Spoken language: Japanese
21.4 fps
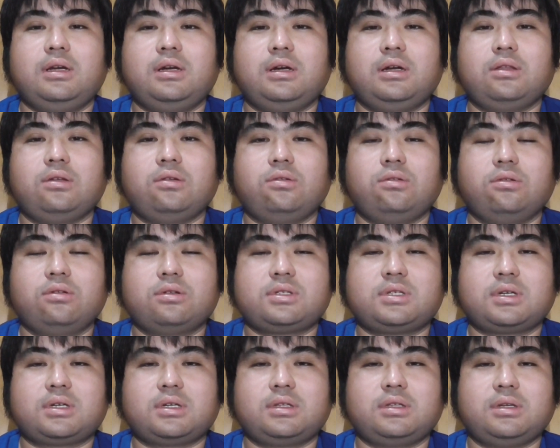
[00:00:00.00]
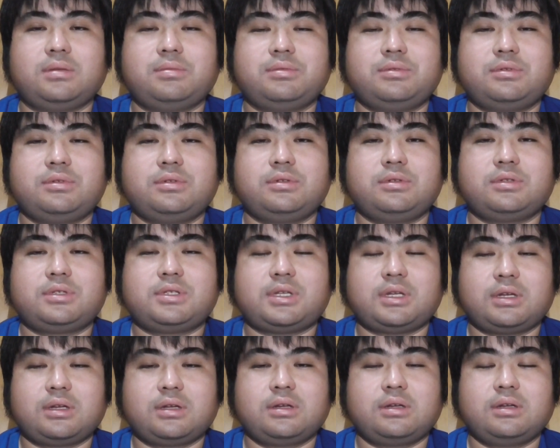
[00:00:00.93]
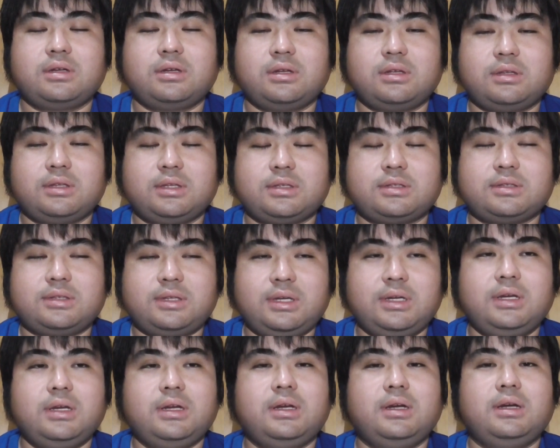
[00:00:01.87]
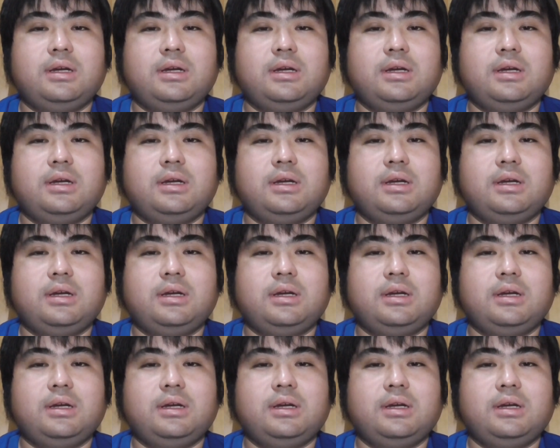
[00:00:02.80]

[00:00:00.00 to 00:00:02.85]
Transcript: あの、大阪ダブル選ですね、